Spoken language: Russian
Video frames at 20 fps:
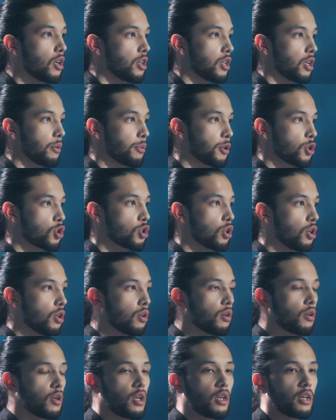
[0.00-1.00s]
Я
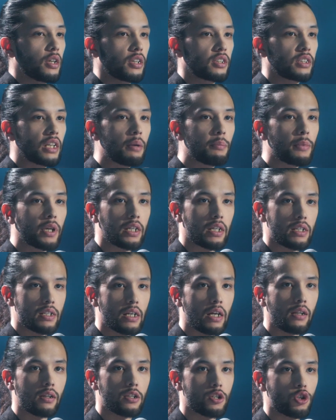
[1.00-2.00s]
пришел, и там
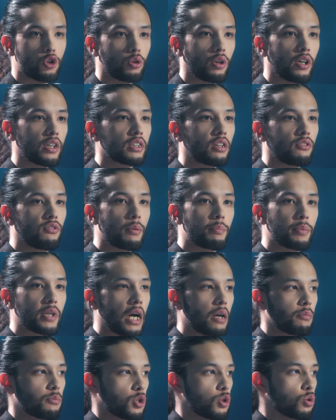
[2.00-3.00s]
оказалось, что это
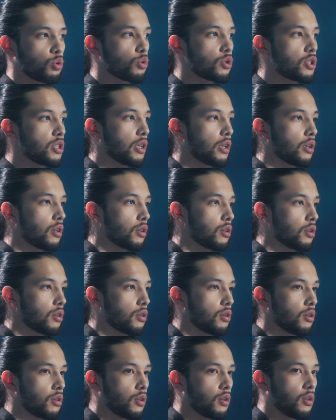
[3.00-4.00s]
вебкам-студия.
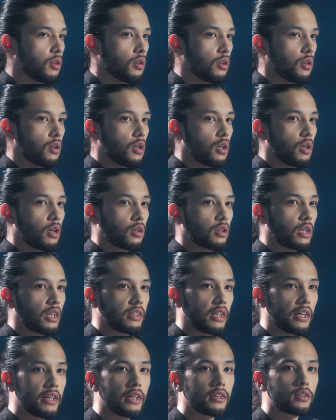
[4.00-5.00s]

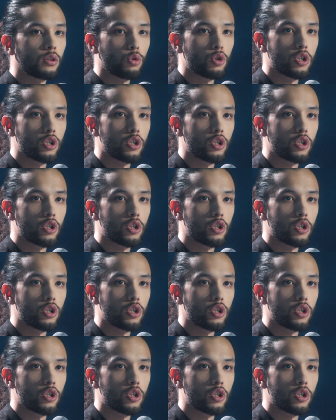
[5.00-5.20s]
Когда я это